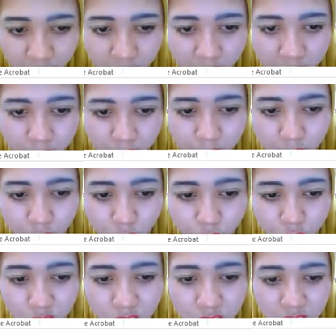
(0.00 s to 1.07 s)
Nah,
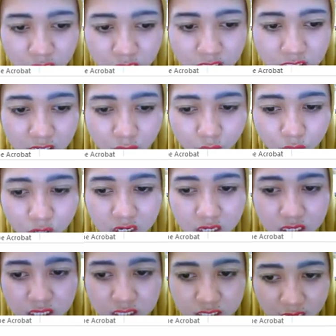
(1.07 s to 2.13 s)
membentuk dinding saluran
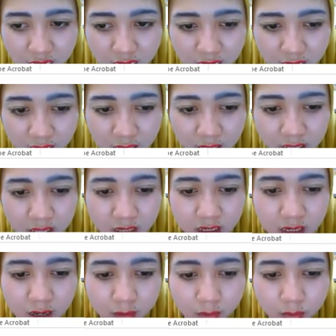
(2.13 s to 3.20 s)
ginjal.
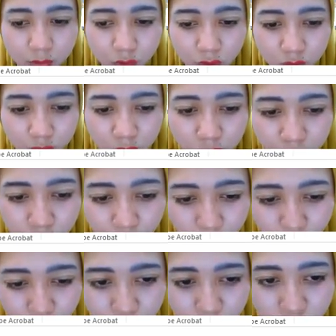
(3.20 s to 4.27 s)
Nah,
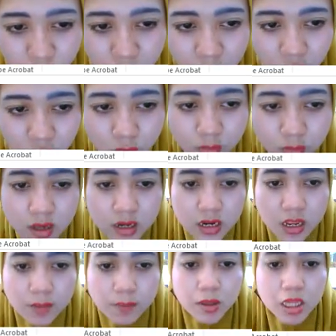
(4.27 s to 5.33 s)
membungkus ovarium
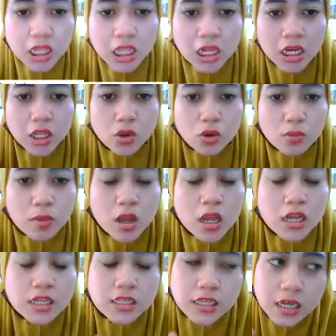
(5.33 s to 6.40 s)
jadi epitelium.
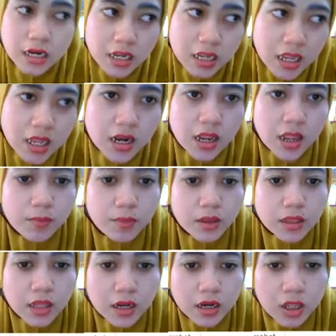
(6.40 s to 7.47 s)
Jaringan
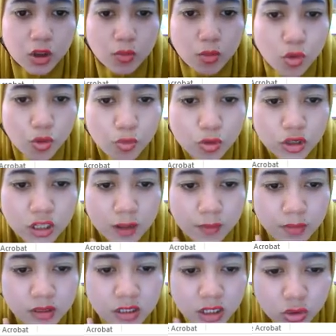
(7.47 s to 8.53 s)
epitelium kubus
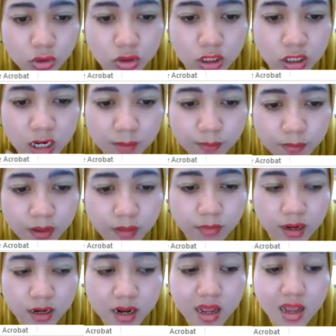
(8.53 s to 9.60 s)
lapis itu terdapat
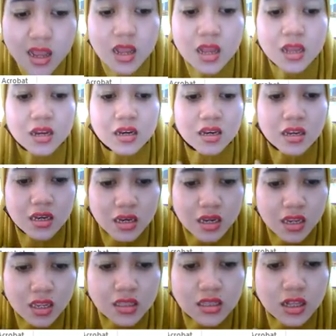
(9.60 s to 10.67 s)
pada
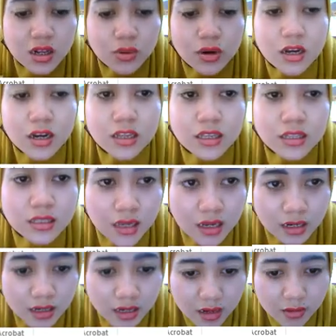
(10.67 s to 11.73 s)
dinding saluran
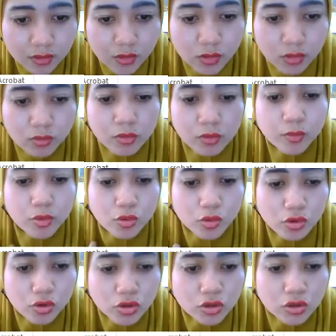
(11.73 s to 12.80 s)
ginjal dan
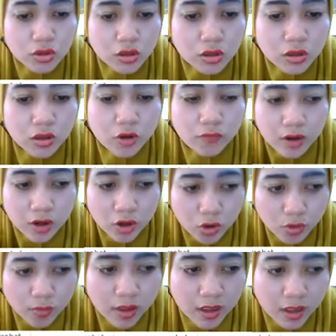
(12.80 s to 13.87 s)
membungkus
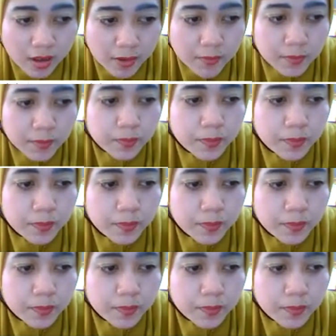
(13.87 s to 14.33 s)
ovarium ya.